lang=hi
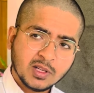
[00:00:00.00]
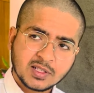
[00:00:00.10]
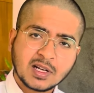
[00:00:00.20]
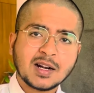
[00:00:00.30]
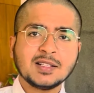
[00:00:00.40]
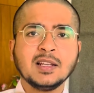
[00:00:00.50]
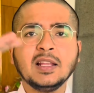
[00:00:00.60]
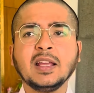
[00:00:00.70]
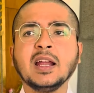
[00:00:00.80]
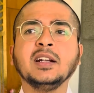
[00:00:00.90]
स्टार्ट से
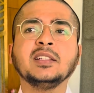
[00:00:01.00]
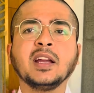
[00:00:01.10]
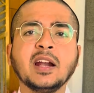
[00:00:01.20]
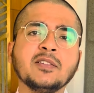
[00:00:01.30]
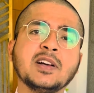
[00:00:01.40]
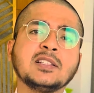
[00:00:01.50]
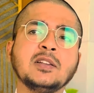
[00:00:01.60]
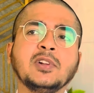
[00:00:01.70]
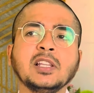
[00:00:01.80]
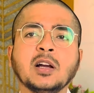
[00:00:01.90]
लेकर एंड तक एडवांस
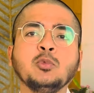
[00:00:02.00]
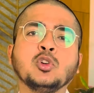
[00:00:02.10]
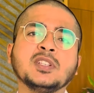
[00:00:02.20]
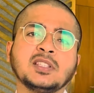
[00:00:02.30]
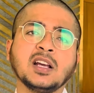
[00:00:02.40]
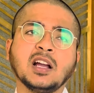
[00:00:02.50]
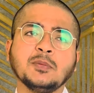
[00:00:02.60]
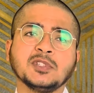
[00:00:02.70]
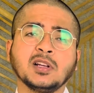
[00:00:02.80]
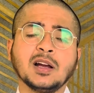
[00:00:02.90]
लेवल तक हम लोग किस तरह काम
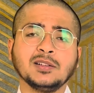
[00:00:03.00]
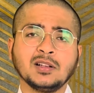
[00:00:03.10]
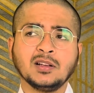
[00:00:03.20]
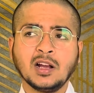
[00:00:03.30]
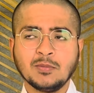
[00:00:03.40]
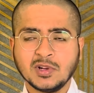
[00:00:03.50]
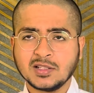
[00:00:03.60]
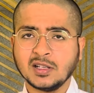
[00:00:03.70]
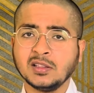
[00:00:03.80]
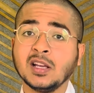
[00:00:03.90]
कर, काम कर
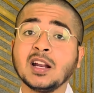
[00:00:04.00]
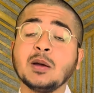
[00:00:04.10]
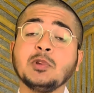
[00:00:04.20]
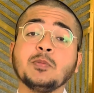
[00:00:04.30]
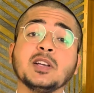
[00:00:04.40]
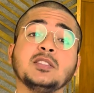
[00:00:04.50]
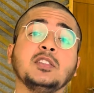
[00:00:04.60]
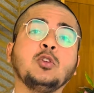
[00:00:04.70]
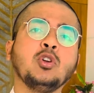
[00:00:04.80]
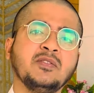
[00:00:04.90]
सकते हैं अगर आपके पास
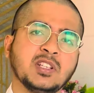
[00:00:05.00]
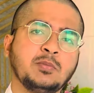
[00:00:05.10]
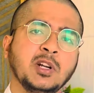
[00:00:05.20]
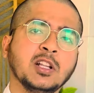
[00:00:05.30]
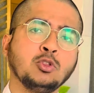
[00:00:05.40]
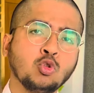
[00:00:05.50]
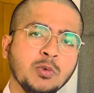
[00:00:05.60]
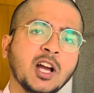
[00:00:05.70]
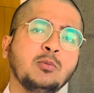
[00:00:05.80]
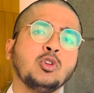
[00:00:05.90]
जीरो इन्वेस्टमेंट है तो भी
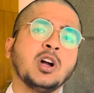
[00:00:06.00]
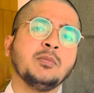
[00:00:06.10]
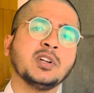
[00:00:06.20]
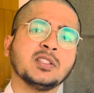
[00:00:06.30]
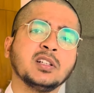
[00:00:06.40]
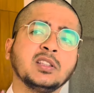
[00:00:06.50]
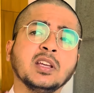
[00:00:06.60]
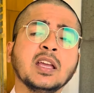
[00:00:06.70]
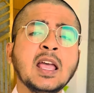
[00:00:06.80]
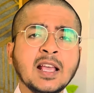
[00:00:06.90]
आप काम कर सकते
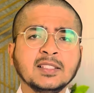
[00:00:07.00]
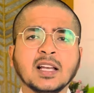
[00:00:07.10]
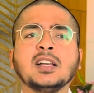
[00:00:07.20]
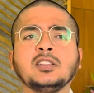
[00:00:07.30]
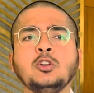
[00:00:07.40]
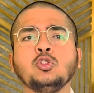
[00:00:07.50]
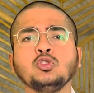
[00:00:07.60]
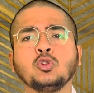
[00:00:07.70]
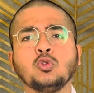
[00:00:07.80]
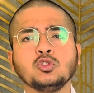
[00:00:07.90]
हैं ज़्यादातर लोग
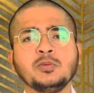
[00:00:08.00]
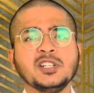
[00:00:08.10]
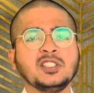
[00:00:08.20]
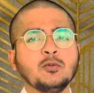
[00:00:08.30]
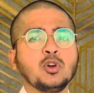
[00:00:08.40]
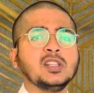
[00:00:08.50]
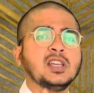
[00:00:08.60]
जो कोर्स बेचते हैं वो कहते